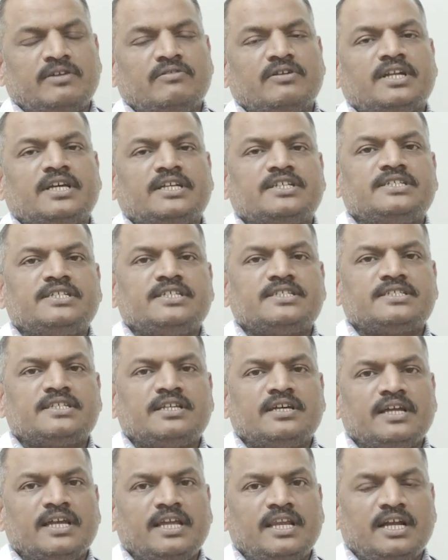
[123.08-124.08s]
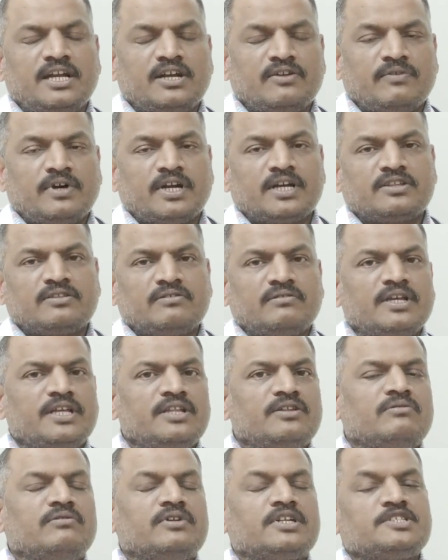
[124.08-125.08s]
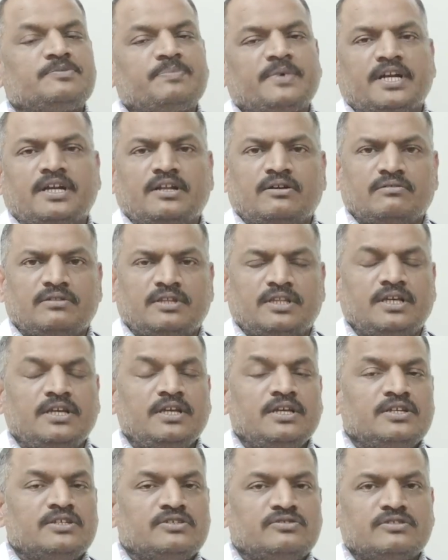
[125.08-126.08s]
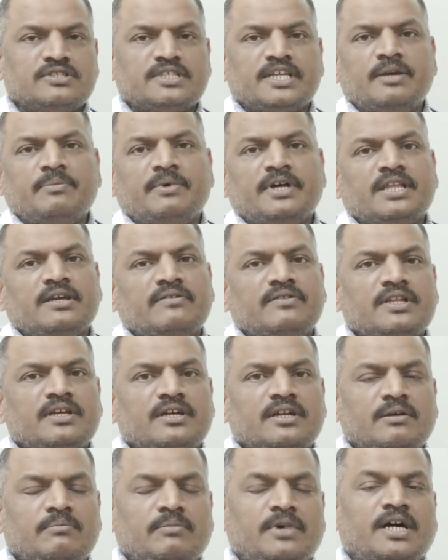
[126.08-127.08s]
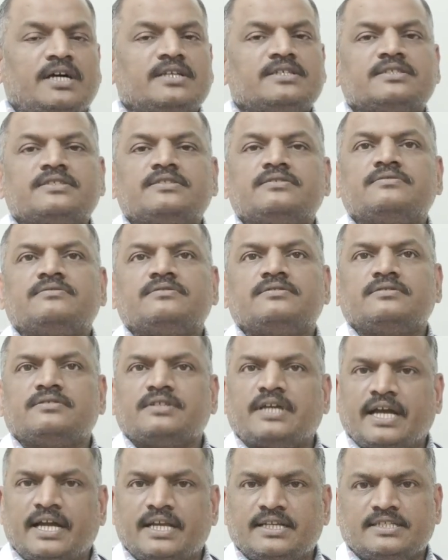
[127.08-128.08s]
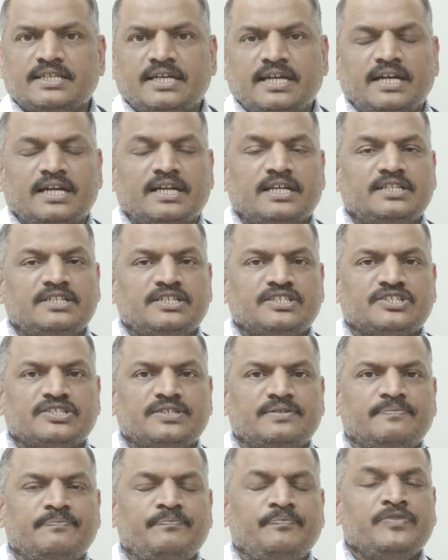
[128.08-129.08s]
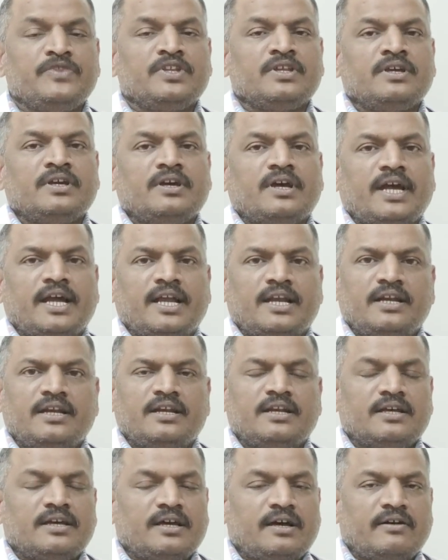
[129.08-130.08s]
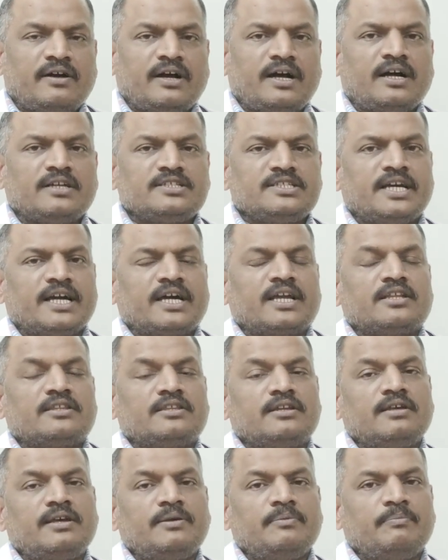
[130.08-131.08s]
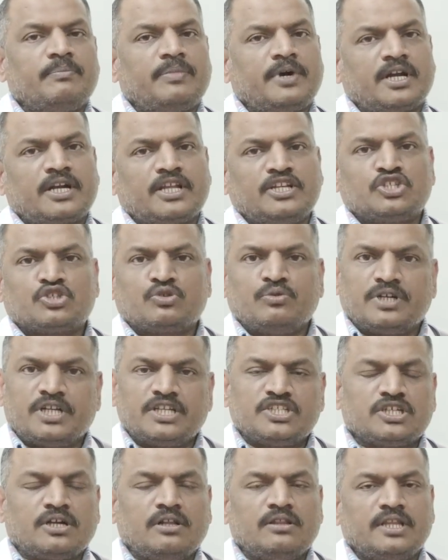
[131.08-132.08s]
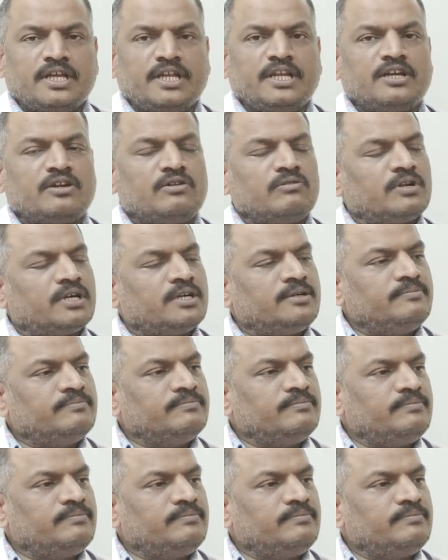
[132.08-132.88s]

మనం టచ్ చేసిన ఇలాంటి వాటితోనే ఇది కూడా స్ప్రెడ్ అవుద్ది సో సేమ్ అదేవిధంగా మాస్క్స్ హ్యాండ్ శానిటైజేషన్ అండ్ ఆ జాగ్రత్తలే పాటించుకుంటే చాలు దీనికి కూడా